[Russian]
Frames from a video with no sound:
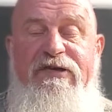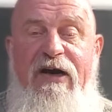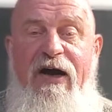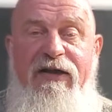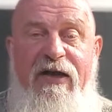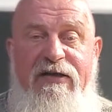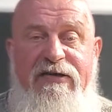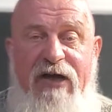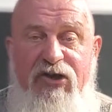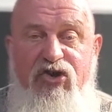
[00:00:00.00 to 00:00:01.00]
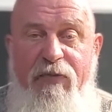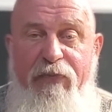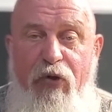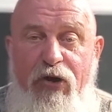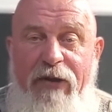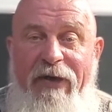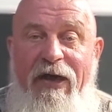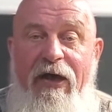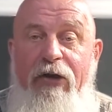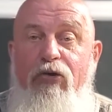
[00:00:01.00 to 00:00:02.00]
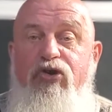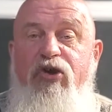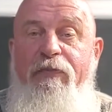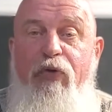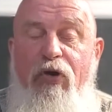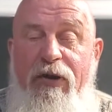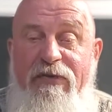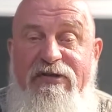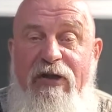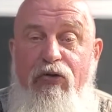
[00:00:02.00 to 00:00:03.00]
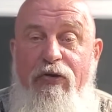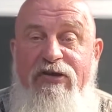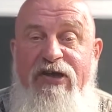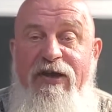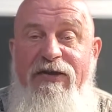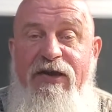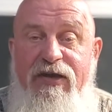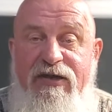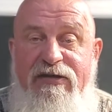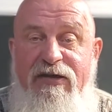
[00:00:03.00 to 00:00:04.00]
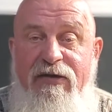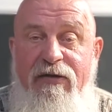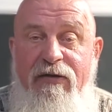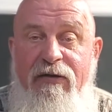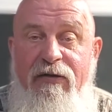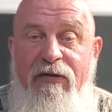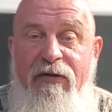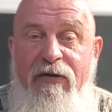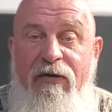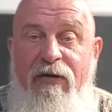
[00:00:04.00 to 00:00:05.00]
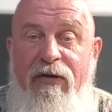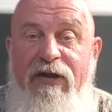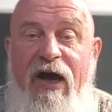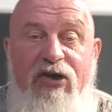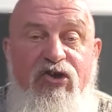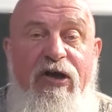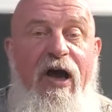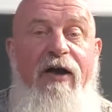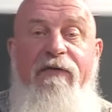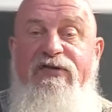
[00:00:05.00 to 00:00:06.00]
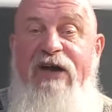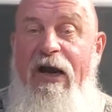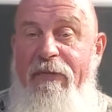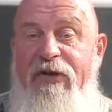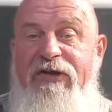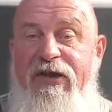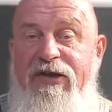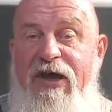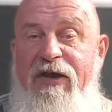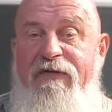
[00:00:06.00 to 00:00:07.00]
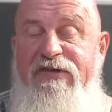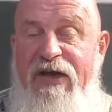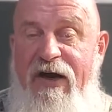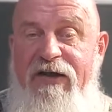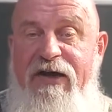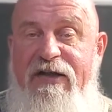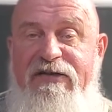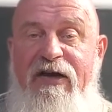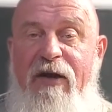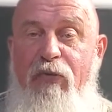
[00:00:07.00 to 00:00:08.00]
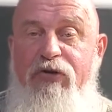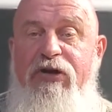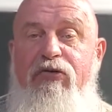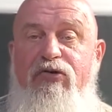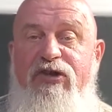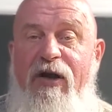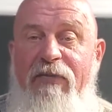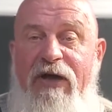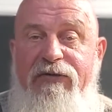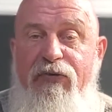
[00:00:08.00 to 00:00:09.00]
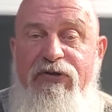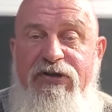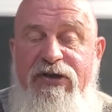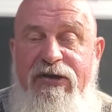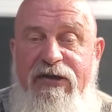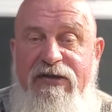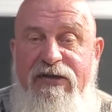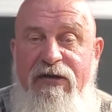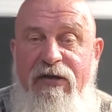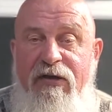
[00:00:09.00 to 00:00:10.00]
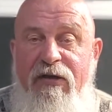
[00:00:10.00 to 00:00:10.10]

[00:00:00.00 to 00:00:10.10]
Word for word: Все хотят стать чемпионами, но чемпионами становятся единицы. Так же, как и в заработке денег. Все хотят заработать, но зарабатывают единицы.